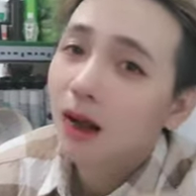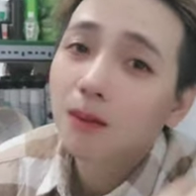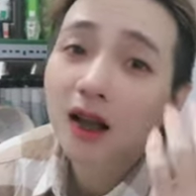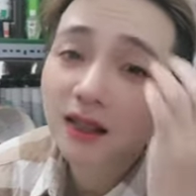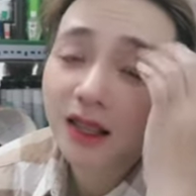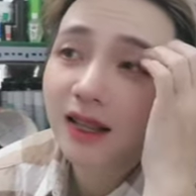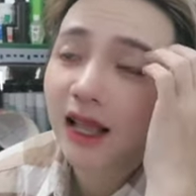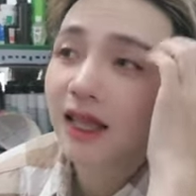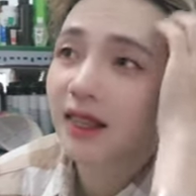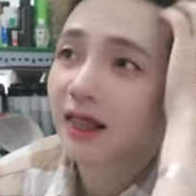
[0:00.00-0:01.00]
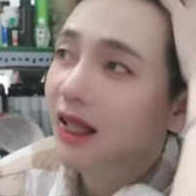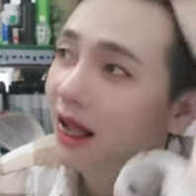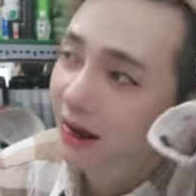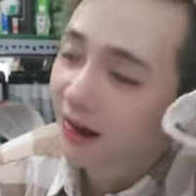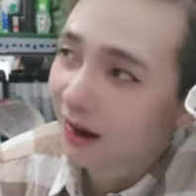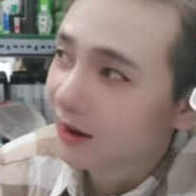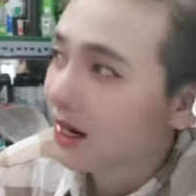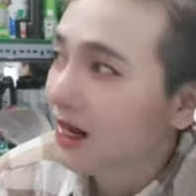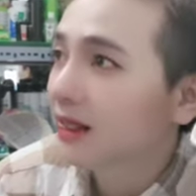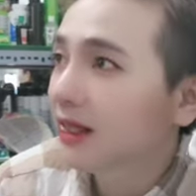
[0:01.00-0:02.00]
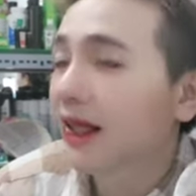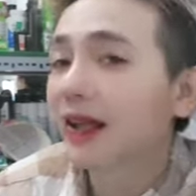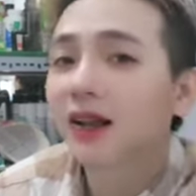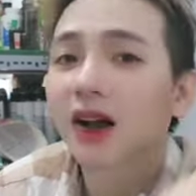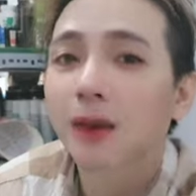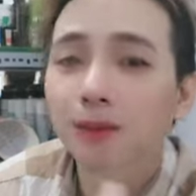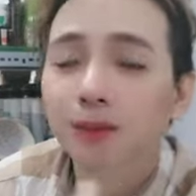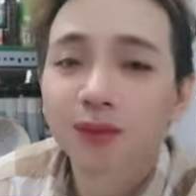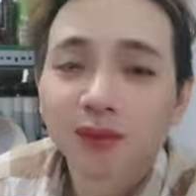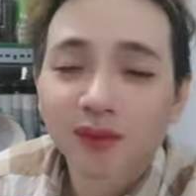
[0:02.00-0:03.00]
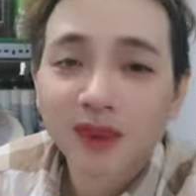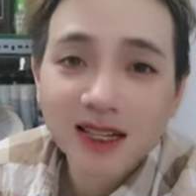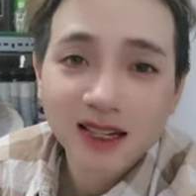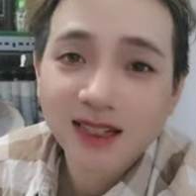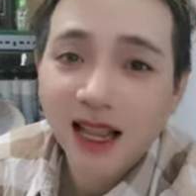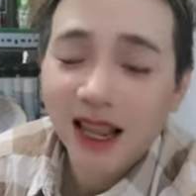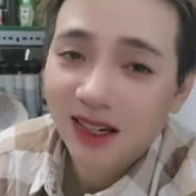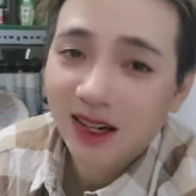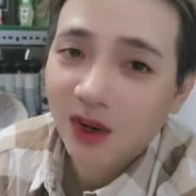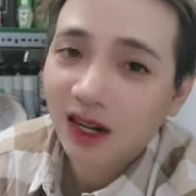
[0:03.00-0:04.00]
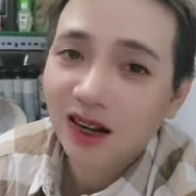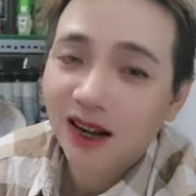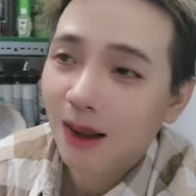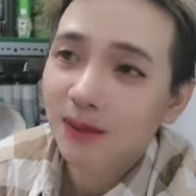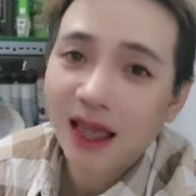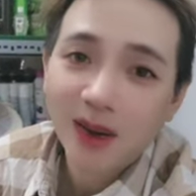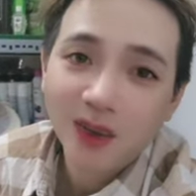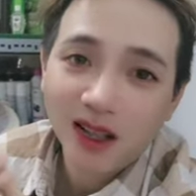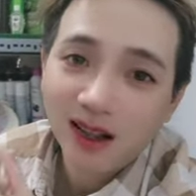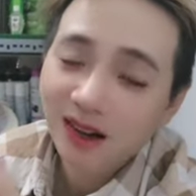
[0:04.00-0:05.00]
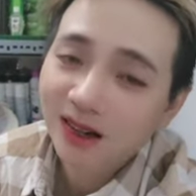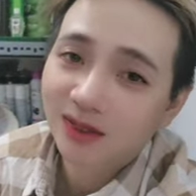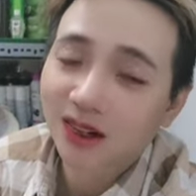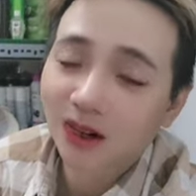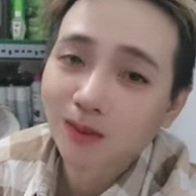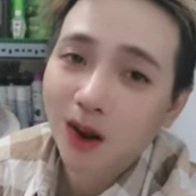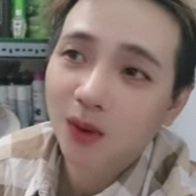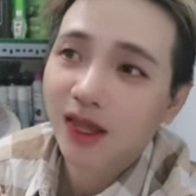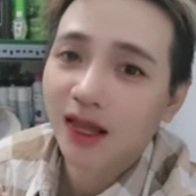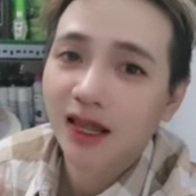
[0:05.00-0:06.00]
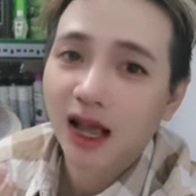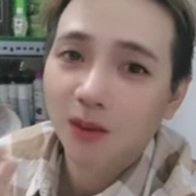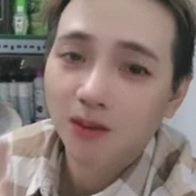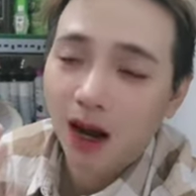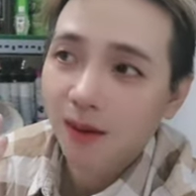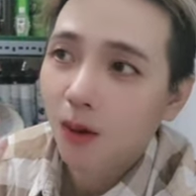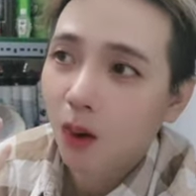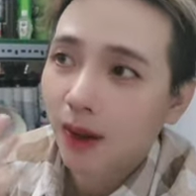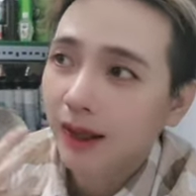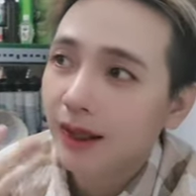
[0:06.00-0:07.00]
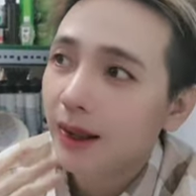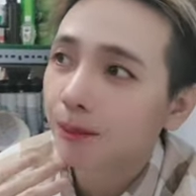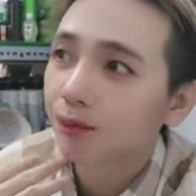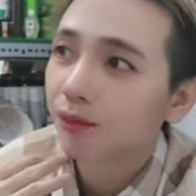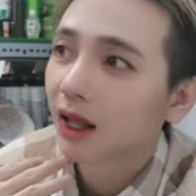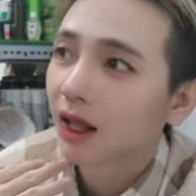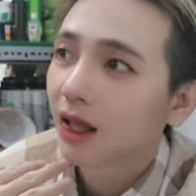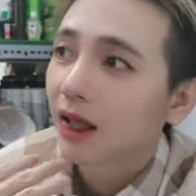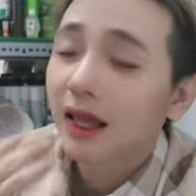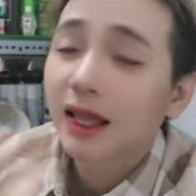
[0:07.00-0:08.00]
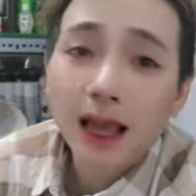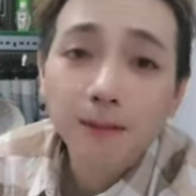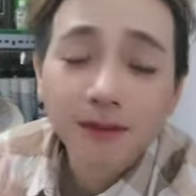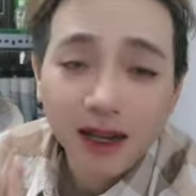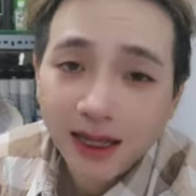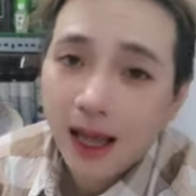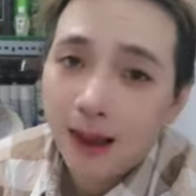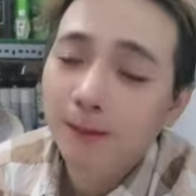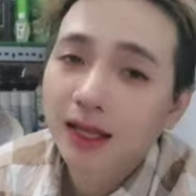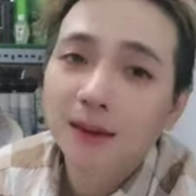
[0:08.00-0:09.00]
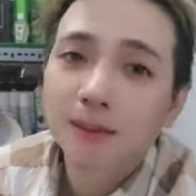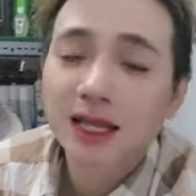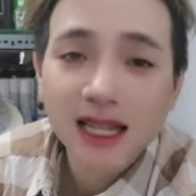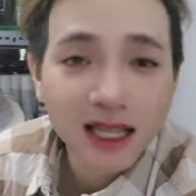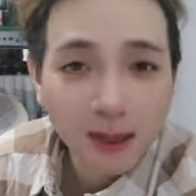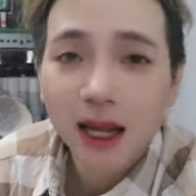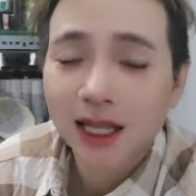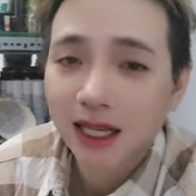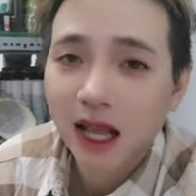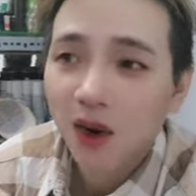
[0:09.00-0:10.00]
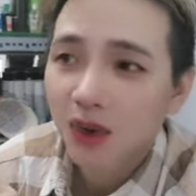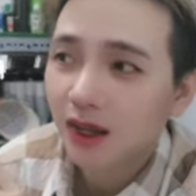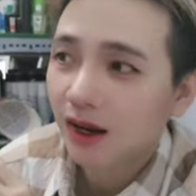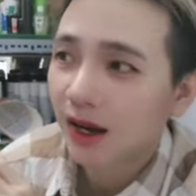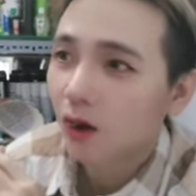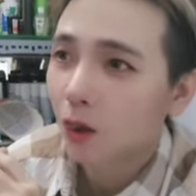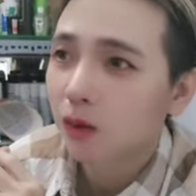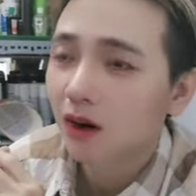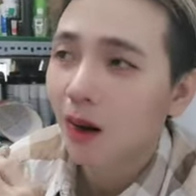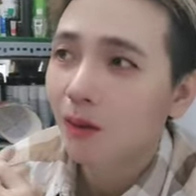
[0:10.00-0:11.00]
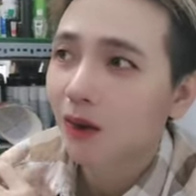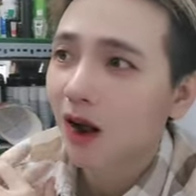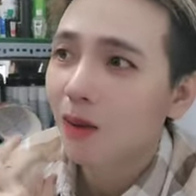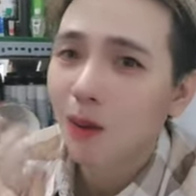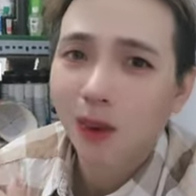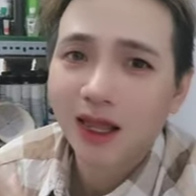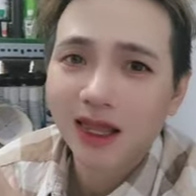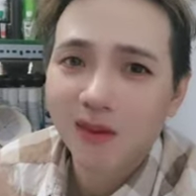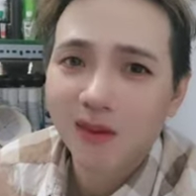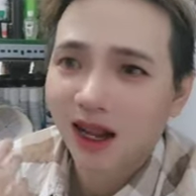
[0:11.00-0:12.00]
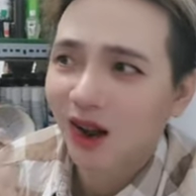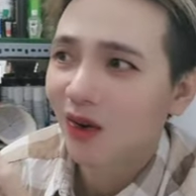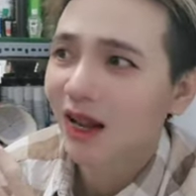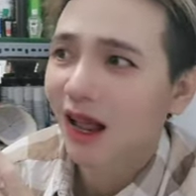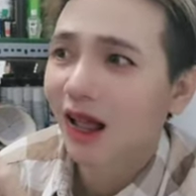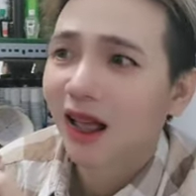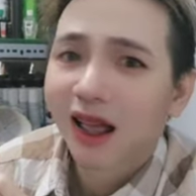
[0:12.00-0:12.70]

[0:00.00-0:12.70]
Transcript: không có tất cả chỉ là ờ đi tiệc rồi đi sự kiện đồ đó rồi gặp nhau rồi rất là ngưỡng mộ chị ngọc bởi một cái um, cái tâm và cái tầm á, thì mình xin chụp hình vậy thôi chứ thật ra cũng không có một cái gì mà gọi là